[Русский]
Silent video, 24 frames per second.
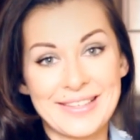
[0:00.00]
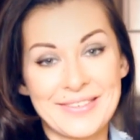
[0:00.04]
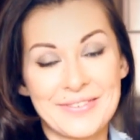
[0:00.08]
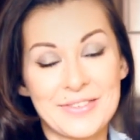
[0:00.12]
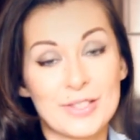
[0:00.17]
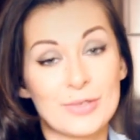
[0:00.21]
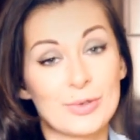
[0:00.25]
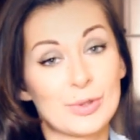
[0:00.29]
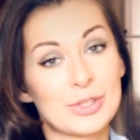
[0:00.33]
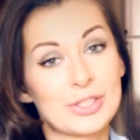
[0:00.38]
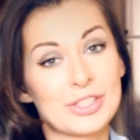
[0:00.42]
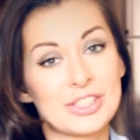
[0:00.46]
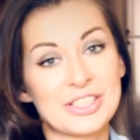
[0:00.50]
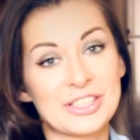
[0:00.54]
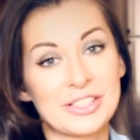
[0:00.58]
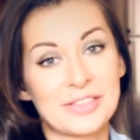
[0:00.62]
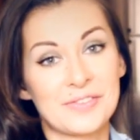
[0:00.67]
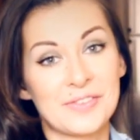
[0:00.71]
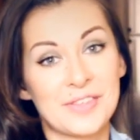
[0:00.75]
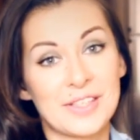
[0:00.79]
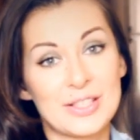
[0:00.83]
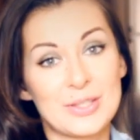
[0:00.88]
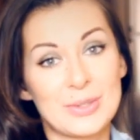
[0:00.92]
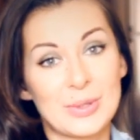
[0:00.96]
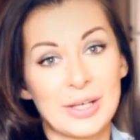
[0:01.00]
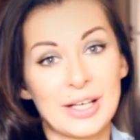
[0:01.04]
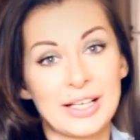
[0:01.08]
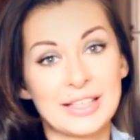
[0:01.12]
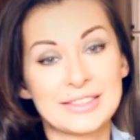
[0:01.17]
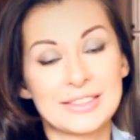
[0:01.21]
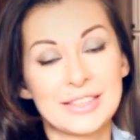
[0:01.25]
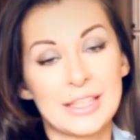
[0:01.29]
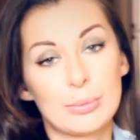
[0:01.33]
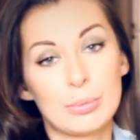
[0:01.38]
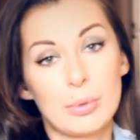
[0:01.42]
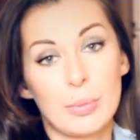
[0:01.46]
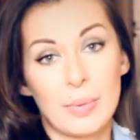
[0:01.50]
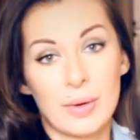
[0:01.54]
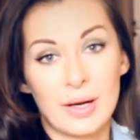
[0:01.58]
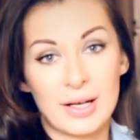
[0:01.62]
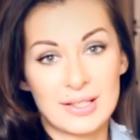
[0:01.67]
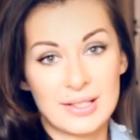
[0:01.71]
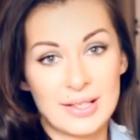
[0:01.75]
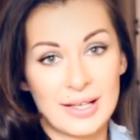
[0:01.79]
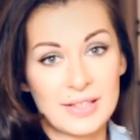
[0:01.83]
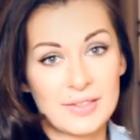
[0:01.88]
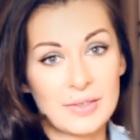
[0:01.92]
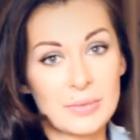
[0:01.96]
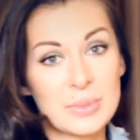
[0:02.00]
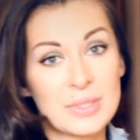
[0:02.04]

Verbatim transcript: и в сегодняшнем видео я хотела бы показать